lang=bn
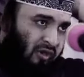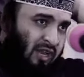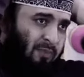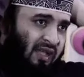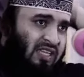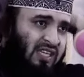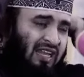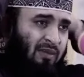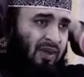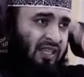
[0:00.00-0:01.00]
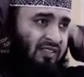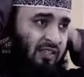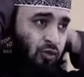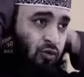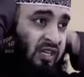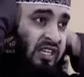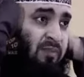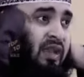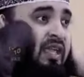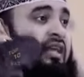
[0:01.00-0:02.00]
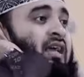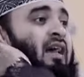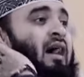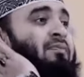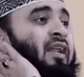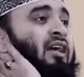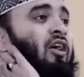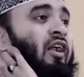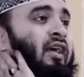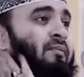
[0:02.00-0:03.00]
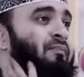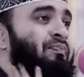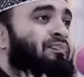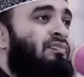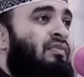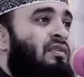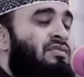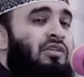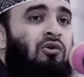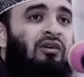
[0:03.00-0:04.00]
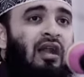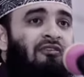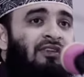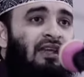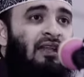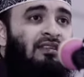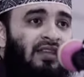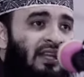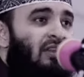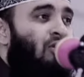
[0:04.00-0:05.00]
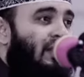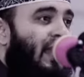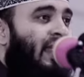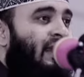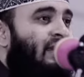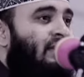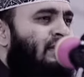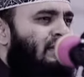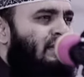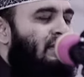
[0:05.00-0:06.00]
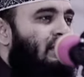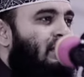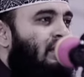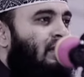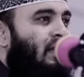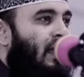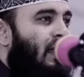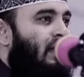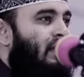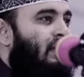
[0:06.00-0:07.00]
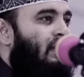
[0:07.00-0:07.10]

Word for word: ধরনের পাখি যে আল্লাহ বানিয়েছেন কোনো হিসাব নাই আপনারা ঘরে জিওগ্রাফিক্যাল চ্যানেলগুলো দেখেন হ্যাঁ